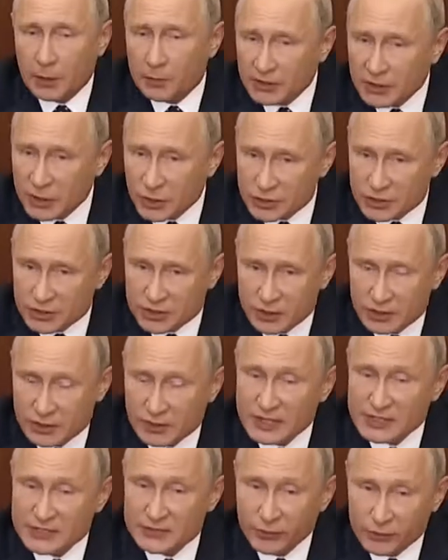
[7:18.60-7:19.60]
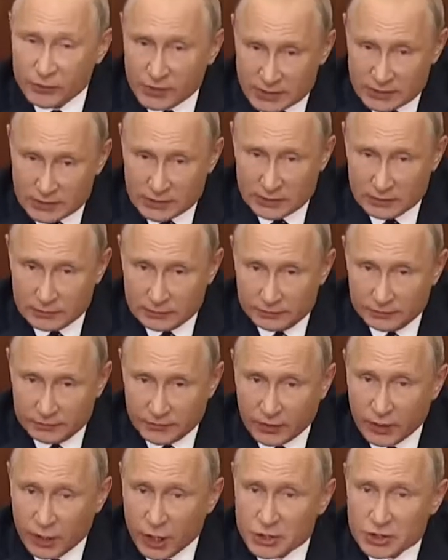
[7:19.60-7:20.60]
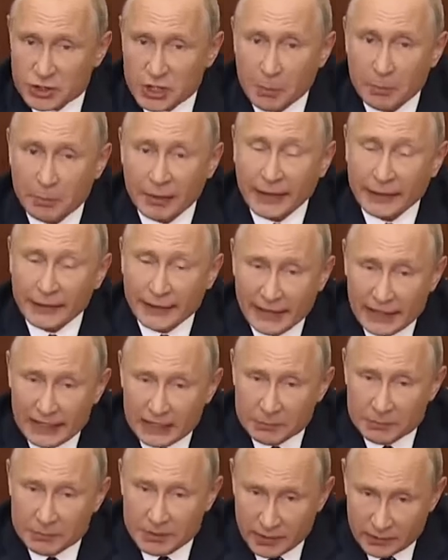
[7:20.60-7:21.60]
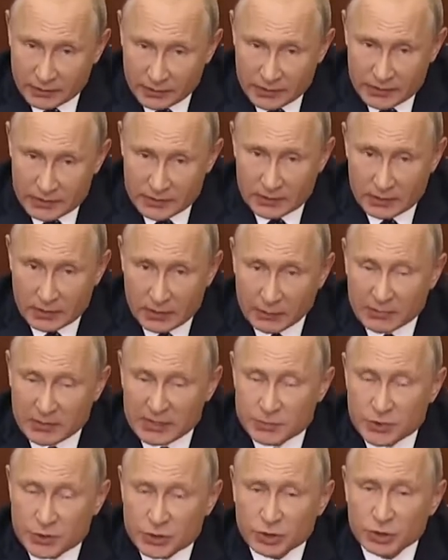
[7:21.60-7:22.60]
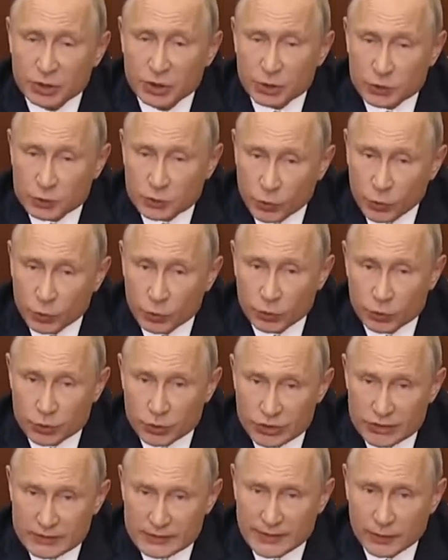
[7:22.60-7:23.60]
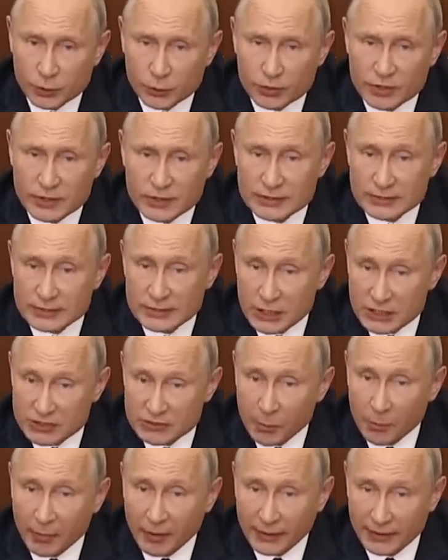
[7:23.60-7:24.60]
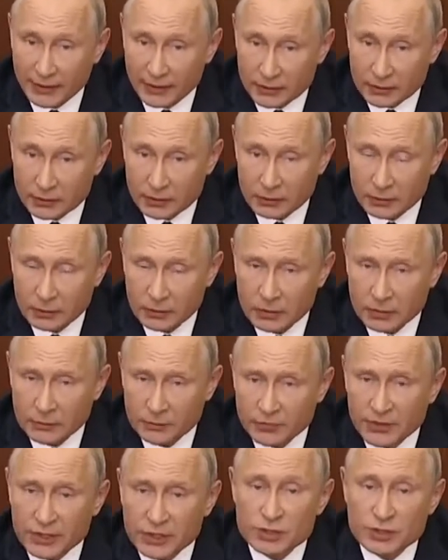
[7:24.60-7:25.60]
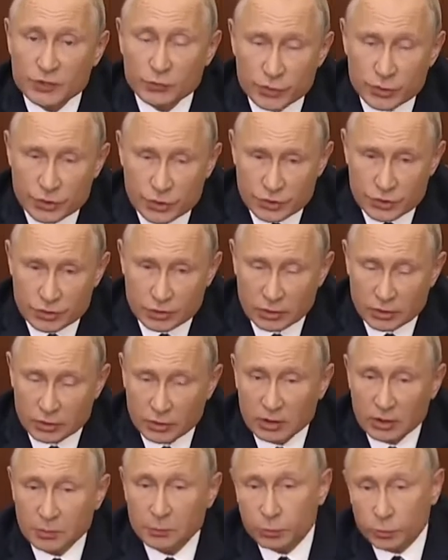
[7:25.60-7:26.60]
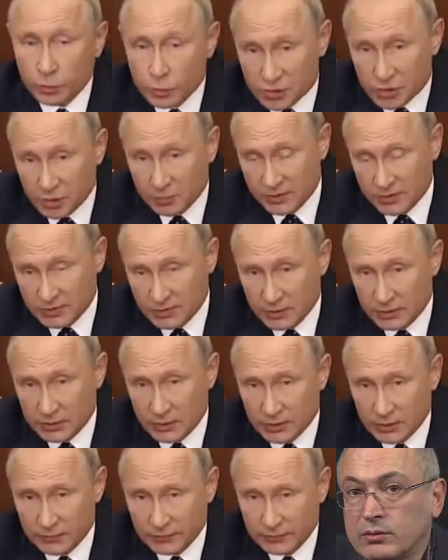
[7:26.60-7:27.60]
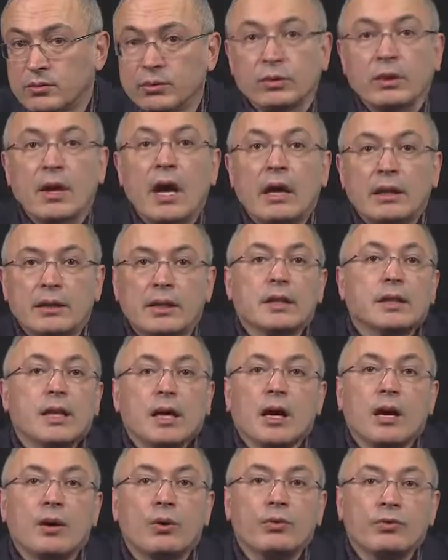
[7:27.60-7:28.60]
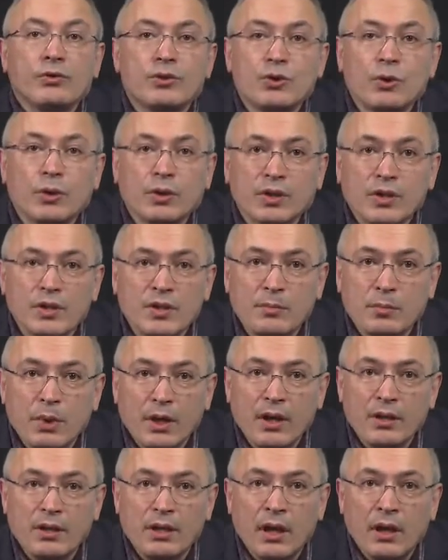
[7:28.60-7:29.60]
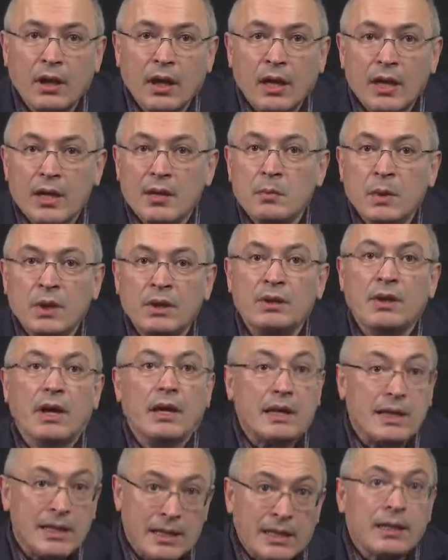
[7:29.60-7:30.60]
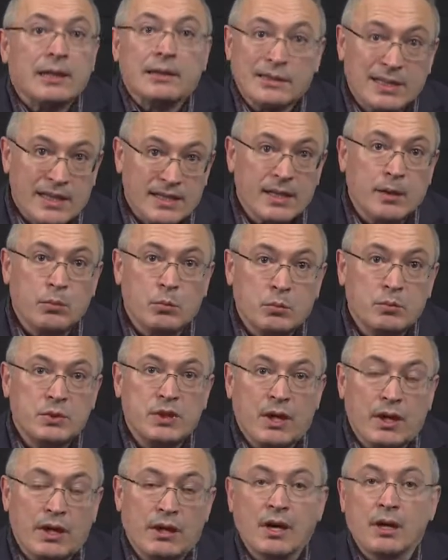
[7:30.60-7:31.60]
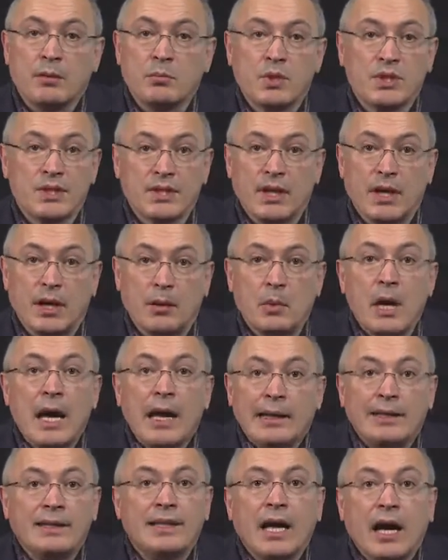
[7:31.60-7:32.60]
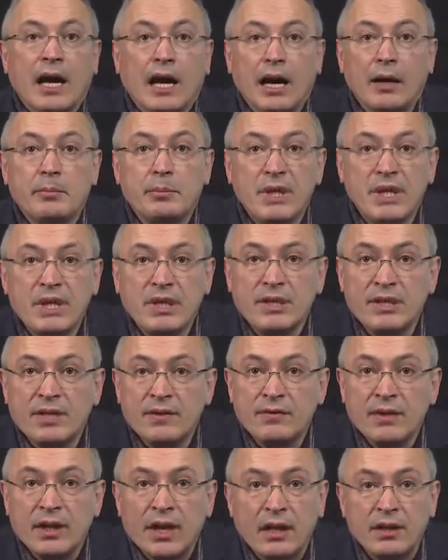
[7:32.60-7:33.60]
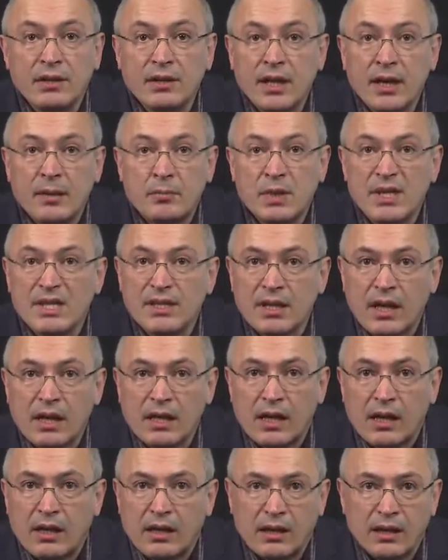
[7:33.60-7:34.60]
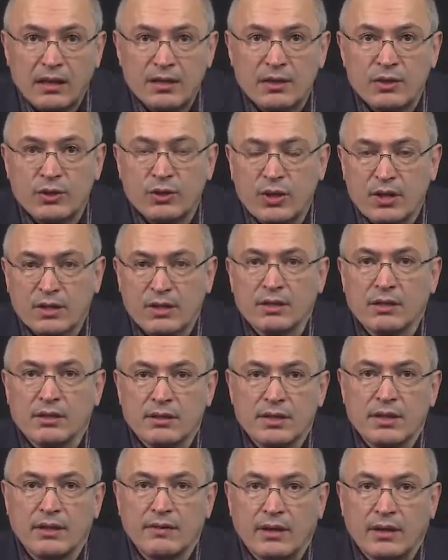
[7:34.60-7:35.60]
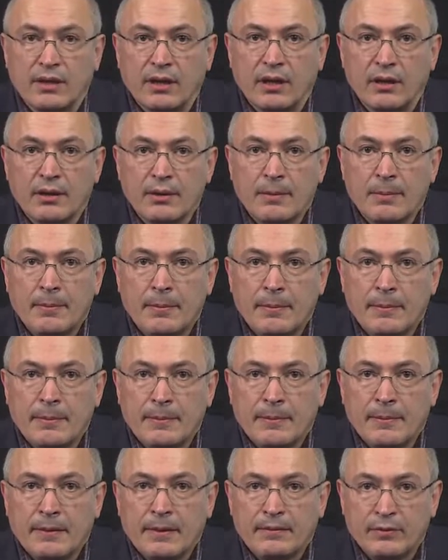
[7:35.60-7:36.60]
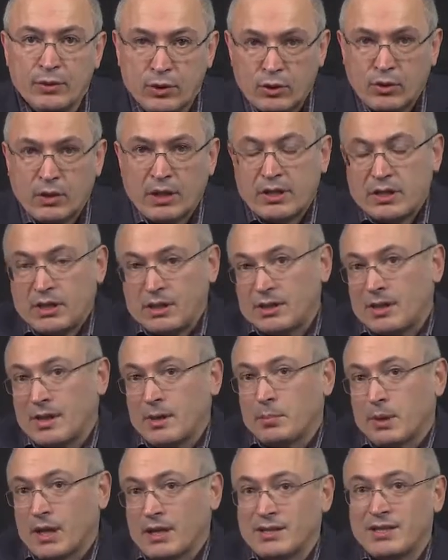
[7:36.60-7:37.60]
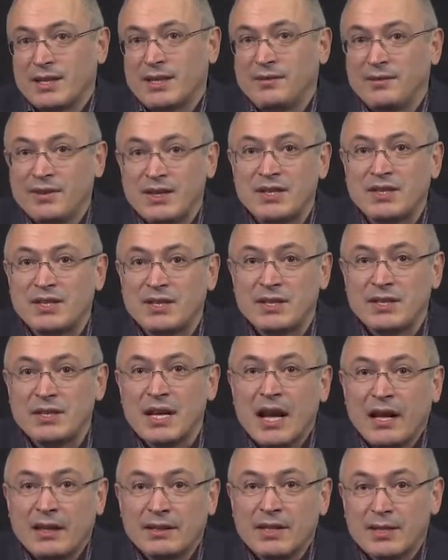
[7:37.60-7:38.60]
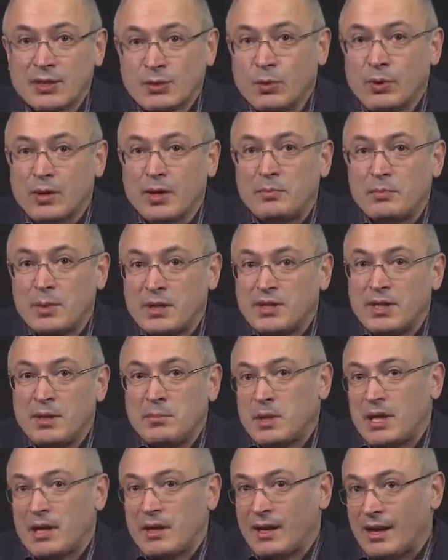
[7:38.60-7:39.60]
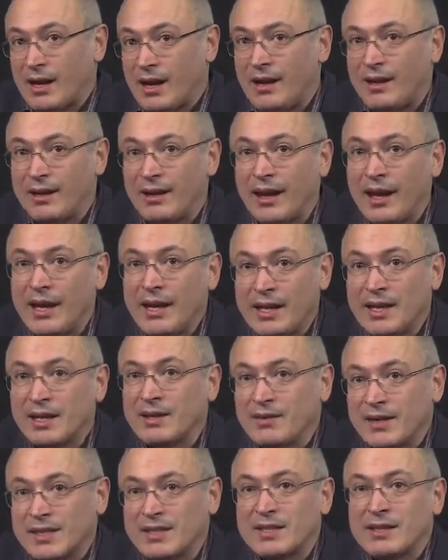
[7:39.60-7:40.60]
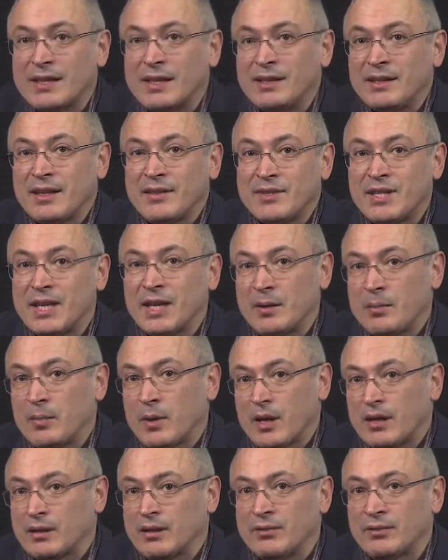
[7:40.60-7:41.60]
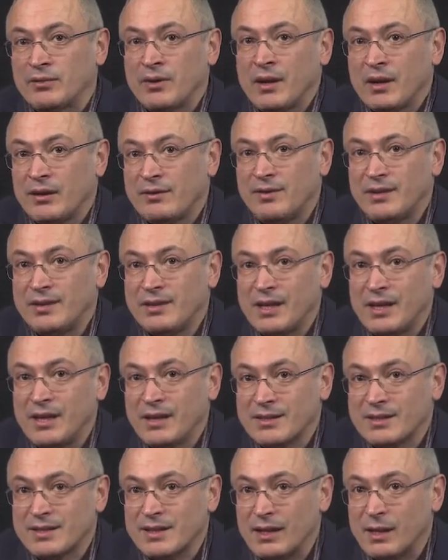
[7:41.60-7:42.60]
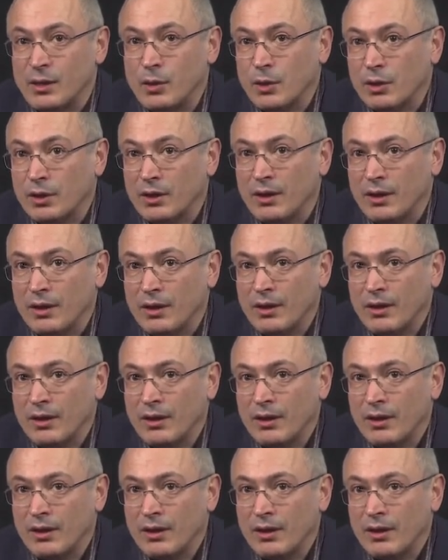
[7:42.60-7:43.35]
Мы должны развиваться, должны преодолеть бедность, обеспечить достойную жизнь для людей старшего поколения, и сегодняшних, и будущих пенсионеров. Но ну тогда какого черта собирать именно их, на самом деле, как мы знаем, на объективно необязательное сейчас голосование? Вы что, хотите на практике выяснить, насколько эпидемия реальна и хватит ли на всех аппаратов вентиляции легких?